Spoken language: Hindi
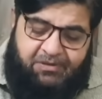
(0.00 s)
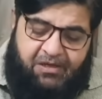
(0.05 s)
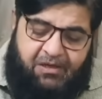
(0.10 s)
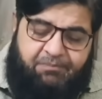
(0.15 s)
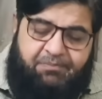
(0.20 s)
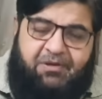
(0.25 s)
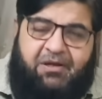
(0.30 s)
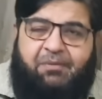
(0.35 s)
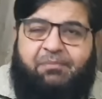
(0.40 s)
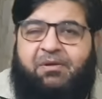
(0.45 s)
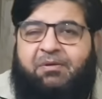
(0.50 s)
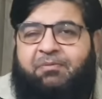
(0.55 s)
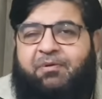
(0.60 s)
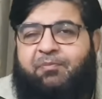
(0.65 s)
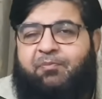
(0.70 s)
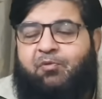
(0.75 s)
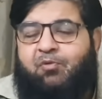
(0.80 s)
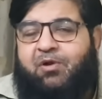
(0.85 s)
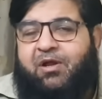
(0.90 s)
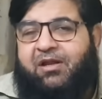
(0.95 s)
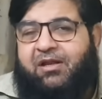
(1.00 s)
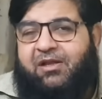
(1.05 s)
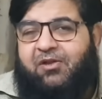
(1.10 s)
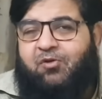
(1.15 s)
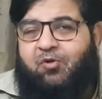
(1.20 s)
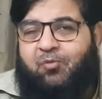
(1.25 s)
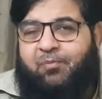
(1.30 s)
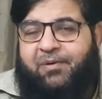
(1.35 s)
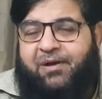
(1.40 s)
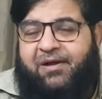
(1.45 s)
अब कभी भी पूरा नहीं
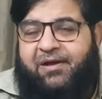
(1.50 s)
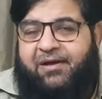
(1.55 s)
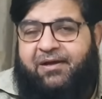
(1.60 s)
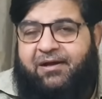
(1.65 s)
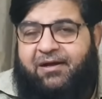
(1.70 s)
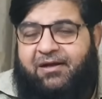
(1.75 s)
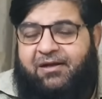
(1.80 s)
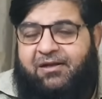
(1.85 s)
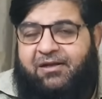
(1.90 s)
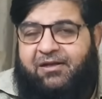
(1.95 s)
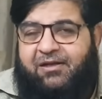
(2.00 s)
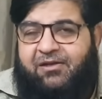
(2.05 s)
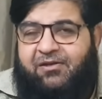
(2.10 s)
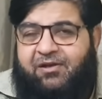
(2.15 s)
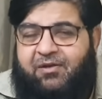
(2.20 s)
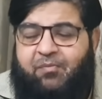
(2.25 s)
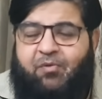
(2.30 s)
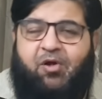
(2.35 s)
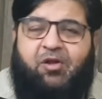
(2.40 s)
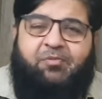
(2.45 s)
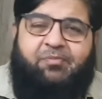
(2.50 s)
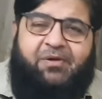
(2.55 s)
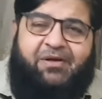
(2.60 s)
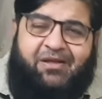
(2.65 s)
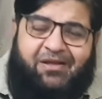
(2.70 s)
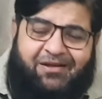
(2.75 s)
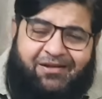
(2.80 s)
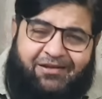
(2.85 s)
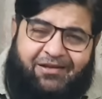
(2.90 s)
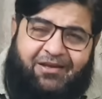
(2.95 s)
हो पाएगा लेकिन ये बहुत
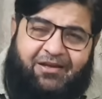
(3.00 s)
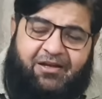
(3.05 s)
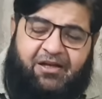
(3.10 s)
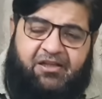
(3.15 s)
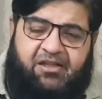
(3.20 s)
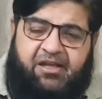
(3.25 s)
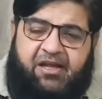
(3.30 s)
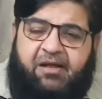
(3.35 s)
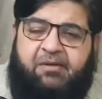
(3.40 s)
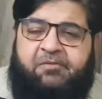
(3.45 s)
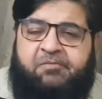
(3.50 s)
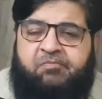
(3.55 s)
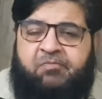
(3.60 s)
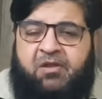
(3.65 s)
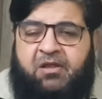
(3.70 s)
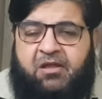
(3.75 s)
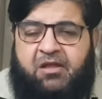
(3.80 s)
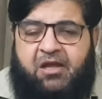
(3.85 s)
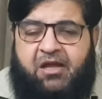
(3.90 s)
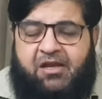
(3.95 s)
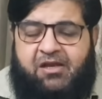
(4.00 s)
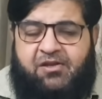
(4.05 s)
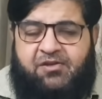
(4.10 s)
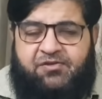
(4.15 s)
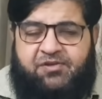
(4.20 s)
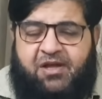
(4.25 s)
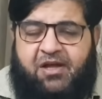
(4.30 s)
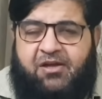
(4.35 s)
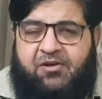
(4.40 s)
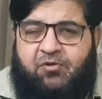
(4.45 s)
बड़ी हकीकत है कि हर
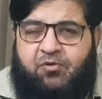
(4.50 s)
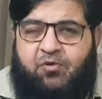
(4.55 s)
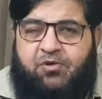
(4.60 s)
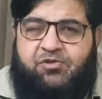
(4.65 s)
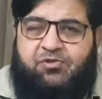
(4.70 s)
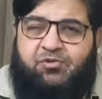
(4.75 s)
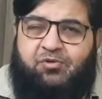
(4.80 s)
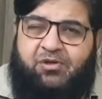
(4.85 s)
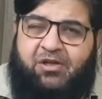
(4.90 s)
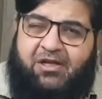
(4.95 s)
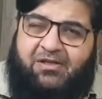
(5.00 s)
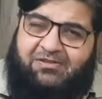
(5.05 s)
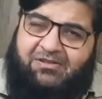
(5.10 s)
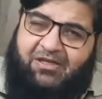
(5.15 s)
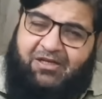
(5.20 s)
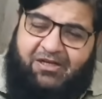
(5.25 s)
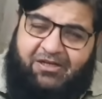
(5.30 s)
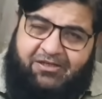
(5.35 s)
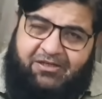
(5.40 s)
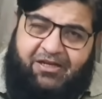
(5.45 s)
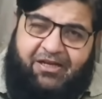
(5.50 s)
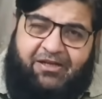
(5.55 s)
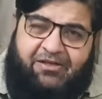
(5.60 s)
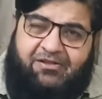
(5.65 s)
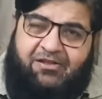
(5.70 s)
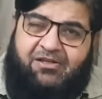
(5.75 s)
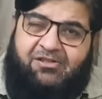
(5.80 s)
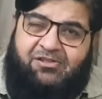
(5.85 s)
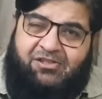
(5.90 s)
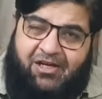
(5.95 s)
इंसान को इस दुनिया से एक ना एक
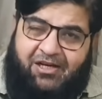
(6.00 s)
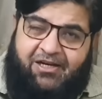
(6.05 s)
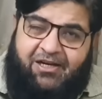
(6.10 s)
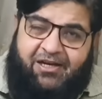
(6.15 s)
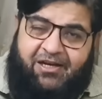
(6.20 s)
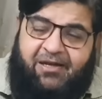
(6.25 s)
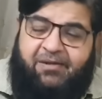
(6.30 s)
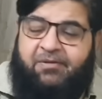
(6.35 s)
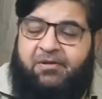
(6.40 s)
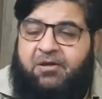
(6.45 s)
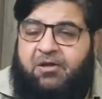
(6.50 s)
दिन जाना है